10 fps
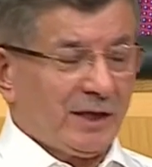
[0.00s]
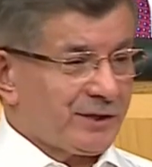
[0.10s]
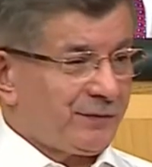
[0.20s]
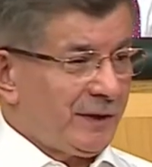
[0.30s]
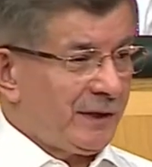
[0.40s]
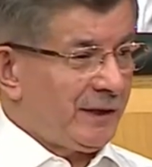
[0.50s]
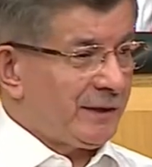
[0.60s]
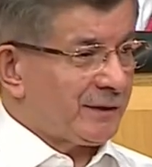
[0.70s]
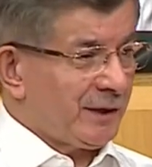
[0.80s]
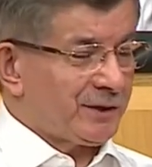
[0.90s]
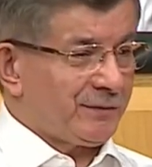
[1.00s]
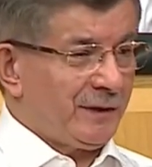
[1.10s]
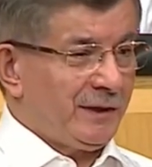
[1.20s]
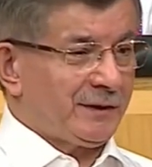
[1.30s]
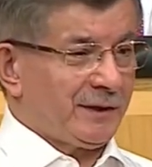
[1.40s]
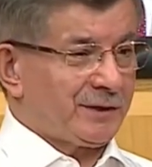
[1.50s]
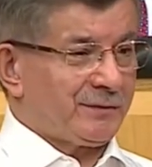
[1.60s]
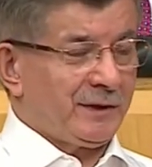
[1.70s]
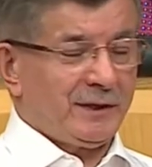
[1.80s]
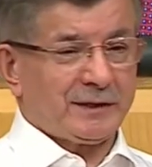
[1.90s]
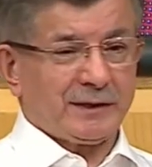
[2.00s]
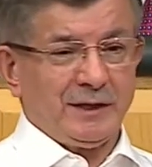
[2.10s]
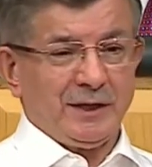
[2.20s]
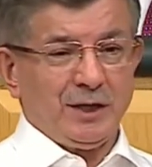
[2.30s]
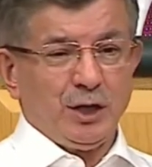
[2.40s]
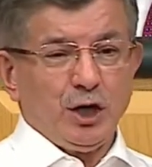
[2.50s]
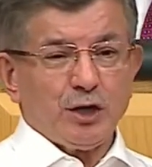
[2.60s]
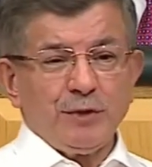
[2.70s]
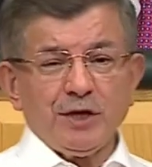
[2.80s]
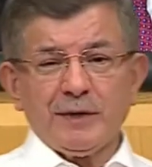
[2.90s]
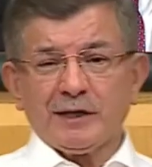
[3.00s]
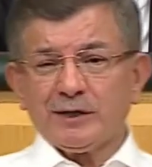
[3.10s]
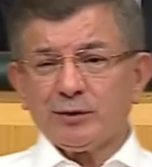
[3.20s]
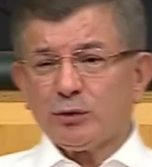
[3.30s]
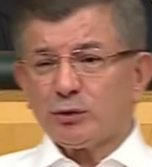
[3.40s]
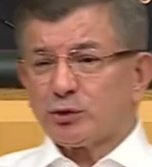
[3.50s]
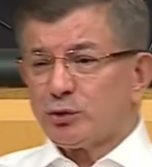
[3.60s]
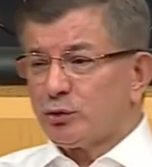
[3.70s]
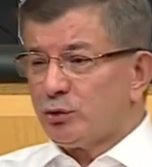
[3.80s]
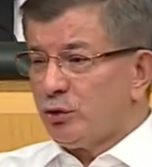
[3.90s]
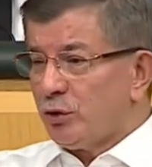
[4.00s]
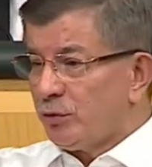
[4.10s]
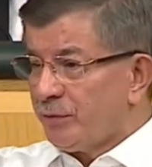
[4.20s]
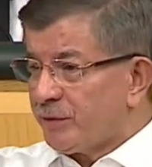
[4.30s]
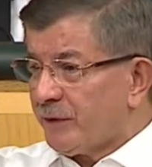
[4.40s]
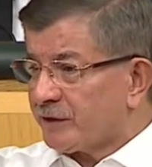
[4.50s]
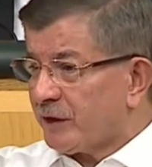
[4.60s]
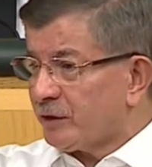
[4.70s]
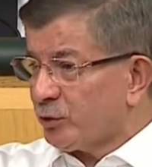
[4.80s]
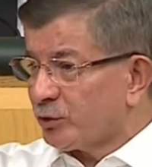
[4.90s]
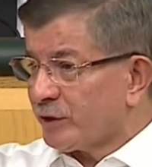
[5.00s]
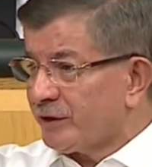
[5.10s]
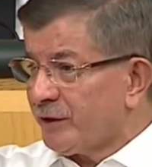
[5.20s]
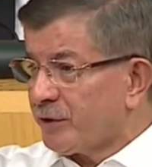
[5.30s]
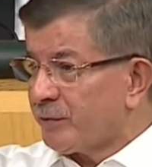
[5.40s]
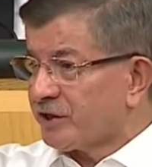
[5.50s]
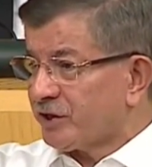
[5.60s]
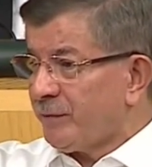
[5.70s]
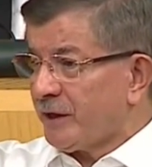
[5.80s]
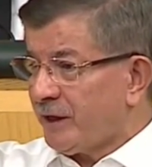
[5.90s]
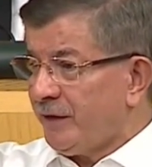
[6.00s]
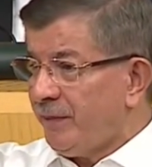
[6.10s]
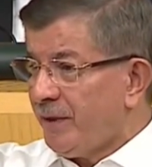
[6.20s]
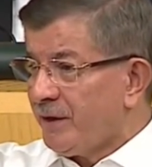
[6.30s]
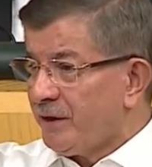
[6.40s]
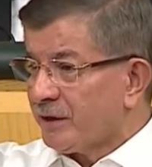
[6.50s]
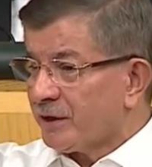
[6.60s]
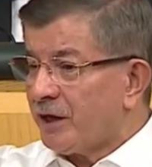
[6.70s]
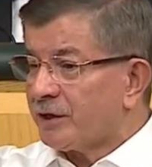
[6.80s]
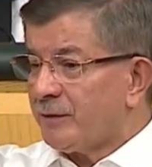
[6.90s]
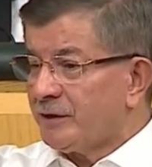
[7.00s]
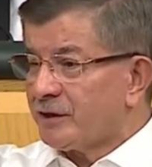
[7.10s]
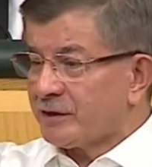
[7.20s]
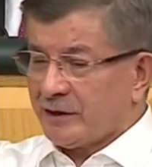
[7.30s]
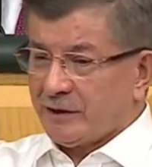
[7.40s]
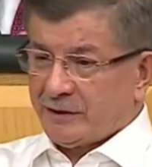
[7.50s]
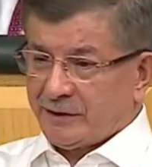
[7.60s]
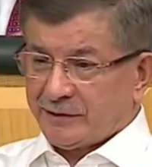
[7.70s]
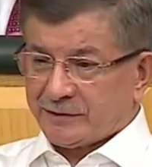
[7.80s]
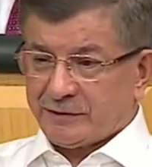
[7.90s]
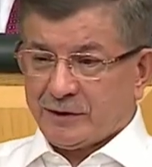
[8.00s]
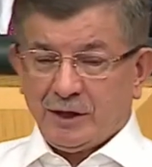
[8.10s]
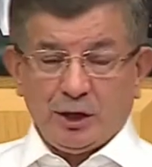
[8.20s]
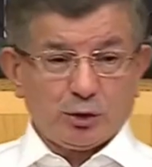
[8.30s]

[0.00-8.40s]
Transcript: Tasfiyeler, tasfiyeler, tasfiyeler. Bir bakanın oluşturduğu bir bataklık üzerinde bir başka bakan kahramanlık hikayeleri yazdı.